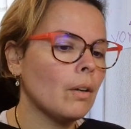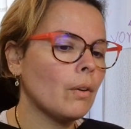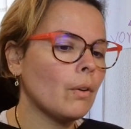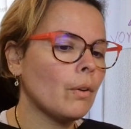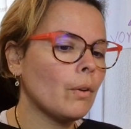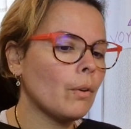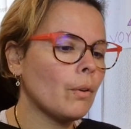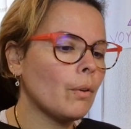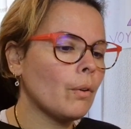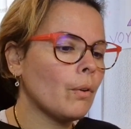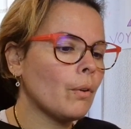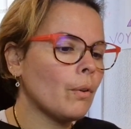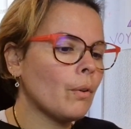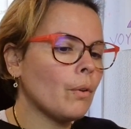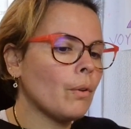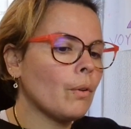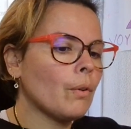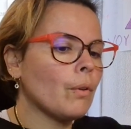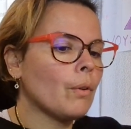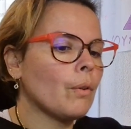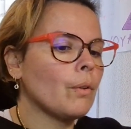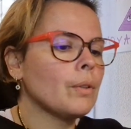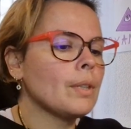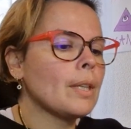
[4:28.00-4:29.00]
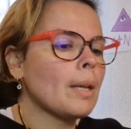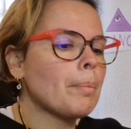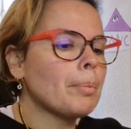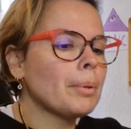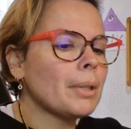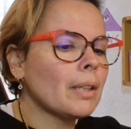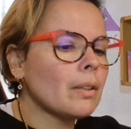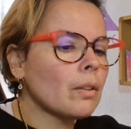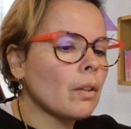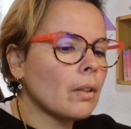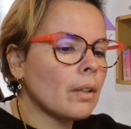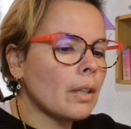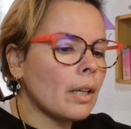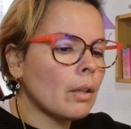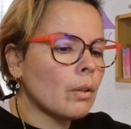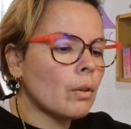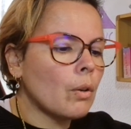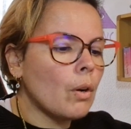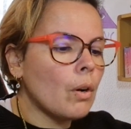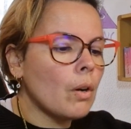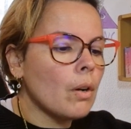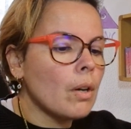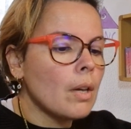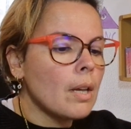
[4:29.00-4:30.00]
Euh, il y a peut-être un
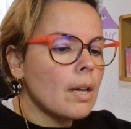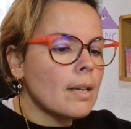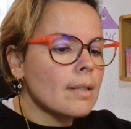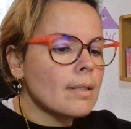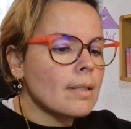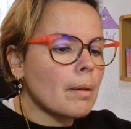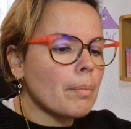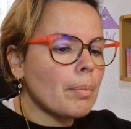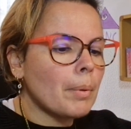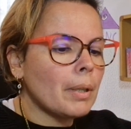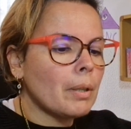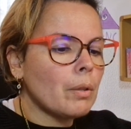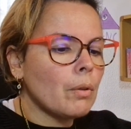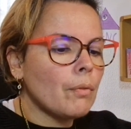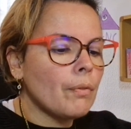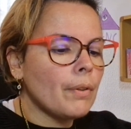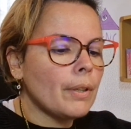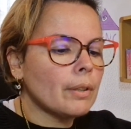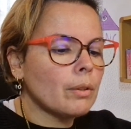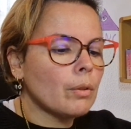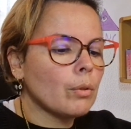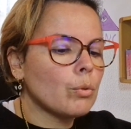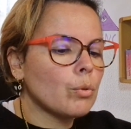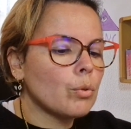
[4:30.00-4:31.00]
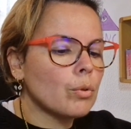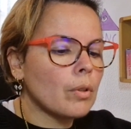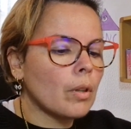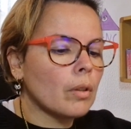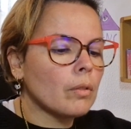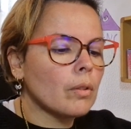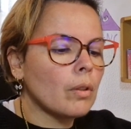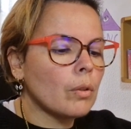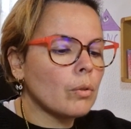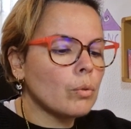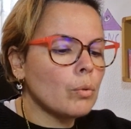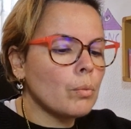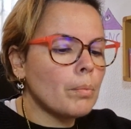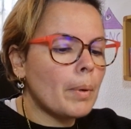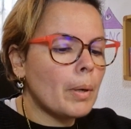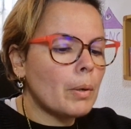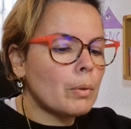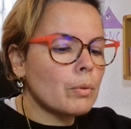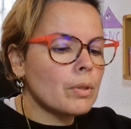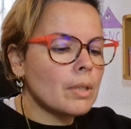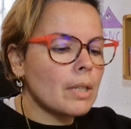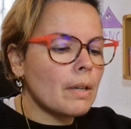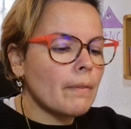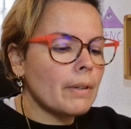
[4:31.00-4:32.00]
accord. Ça peut être le fait que tu t'entendes pas
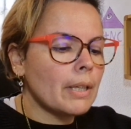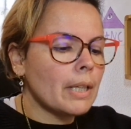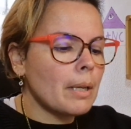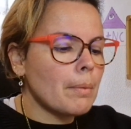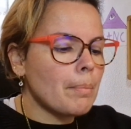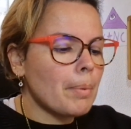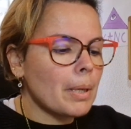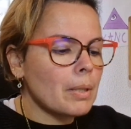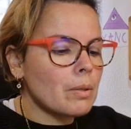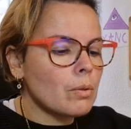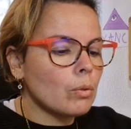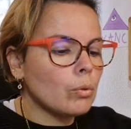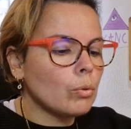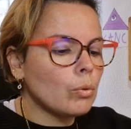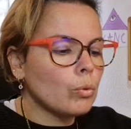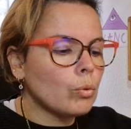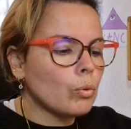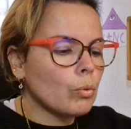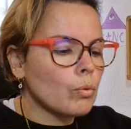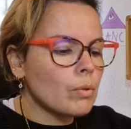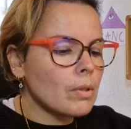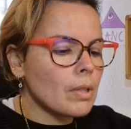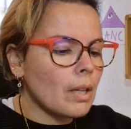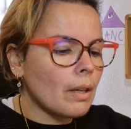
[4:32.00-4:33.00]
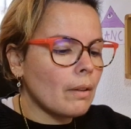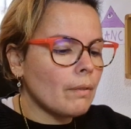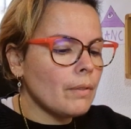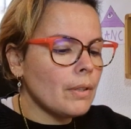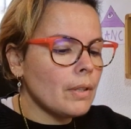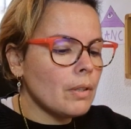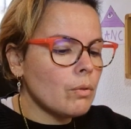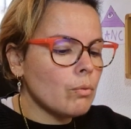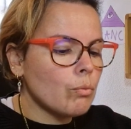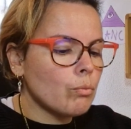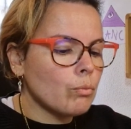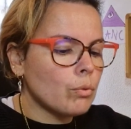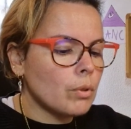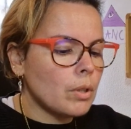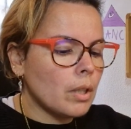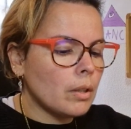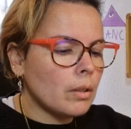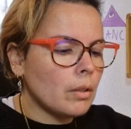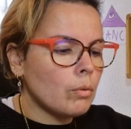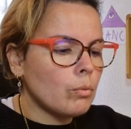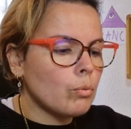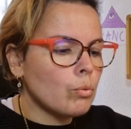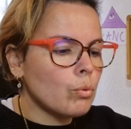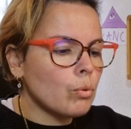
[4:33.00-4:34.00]
aussi avec les personnes de ton service ou tu
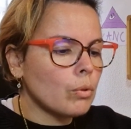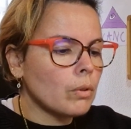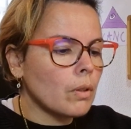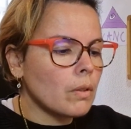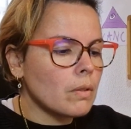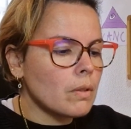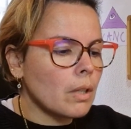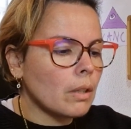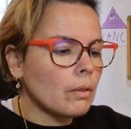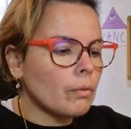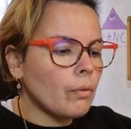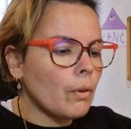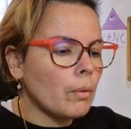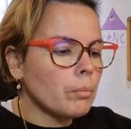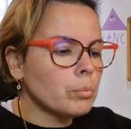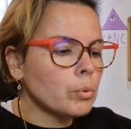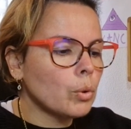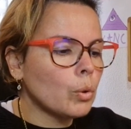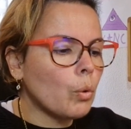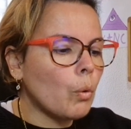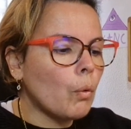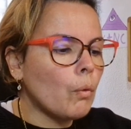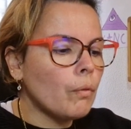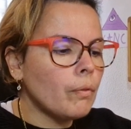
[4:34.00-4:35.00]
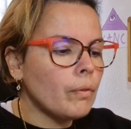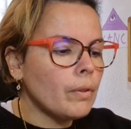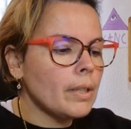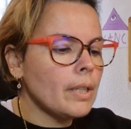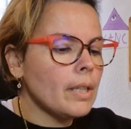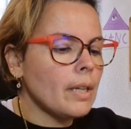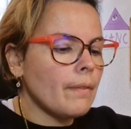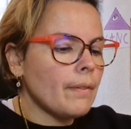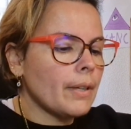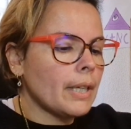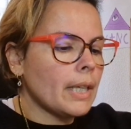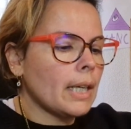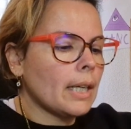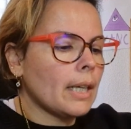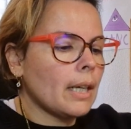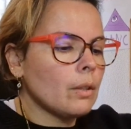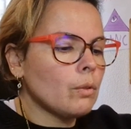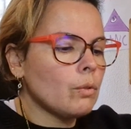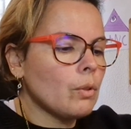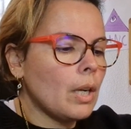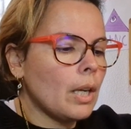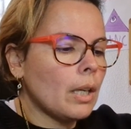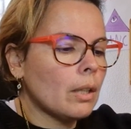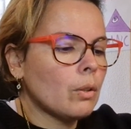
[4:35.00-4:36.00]
étais toujours dans cette forme de conflit avec la
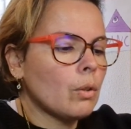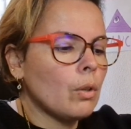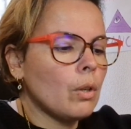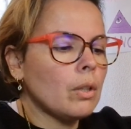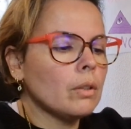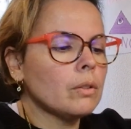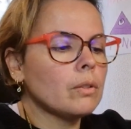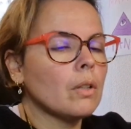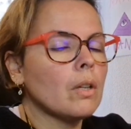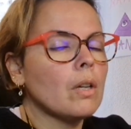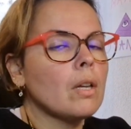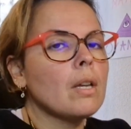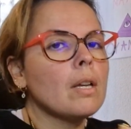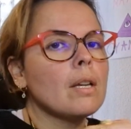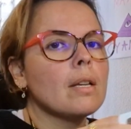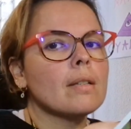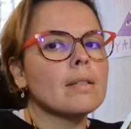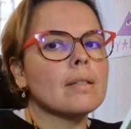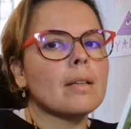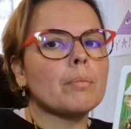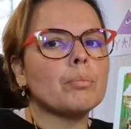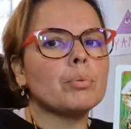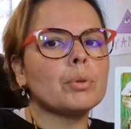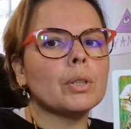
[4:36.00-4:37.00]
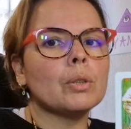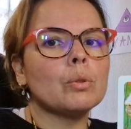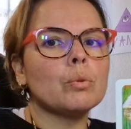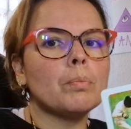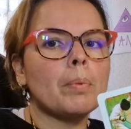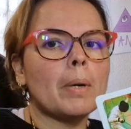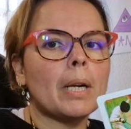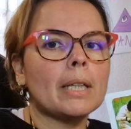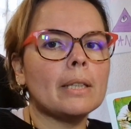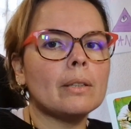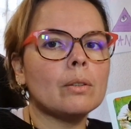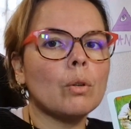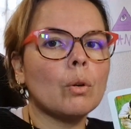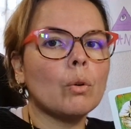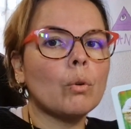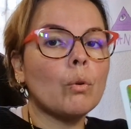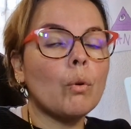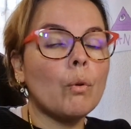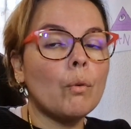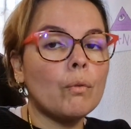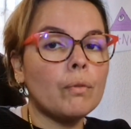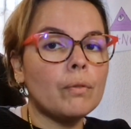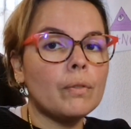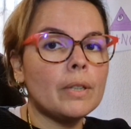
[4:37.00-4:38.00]
carte de la corde. Ça pourrait nous parler d'un
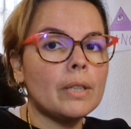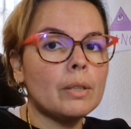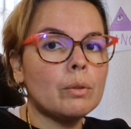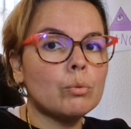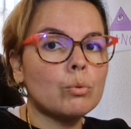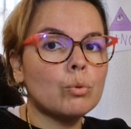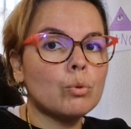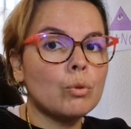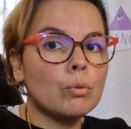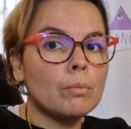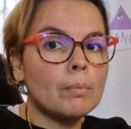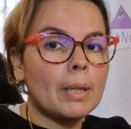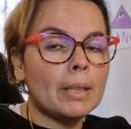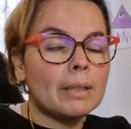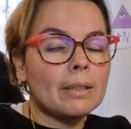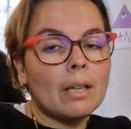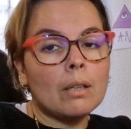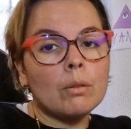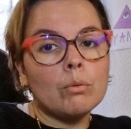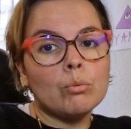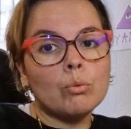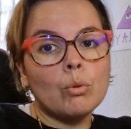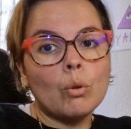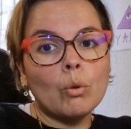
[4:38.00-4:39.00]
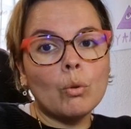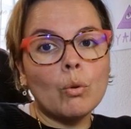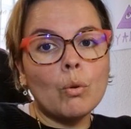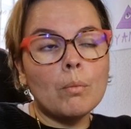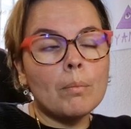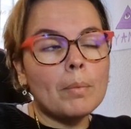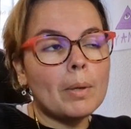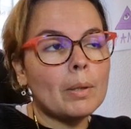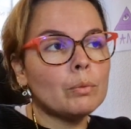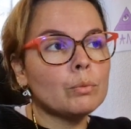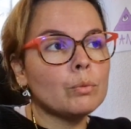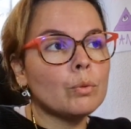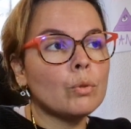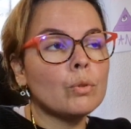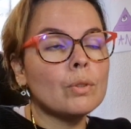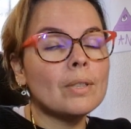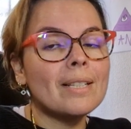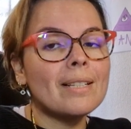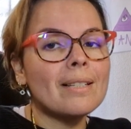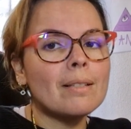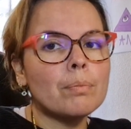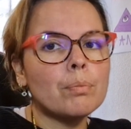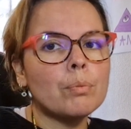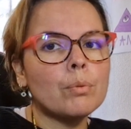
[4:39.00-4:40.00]
conflit ou d'une bataille ou d'un combat ou de
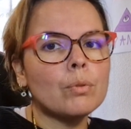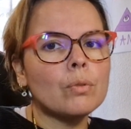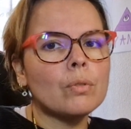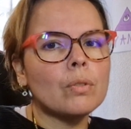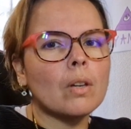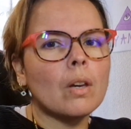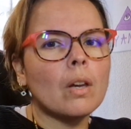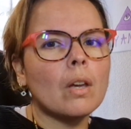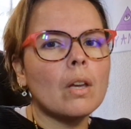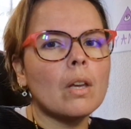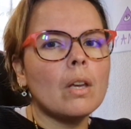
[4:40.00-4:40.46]
dispute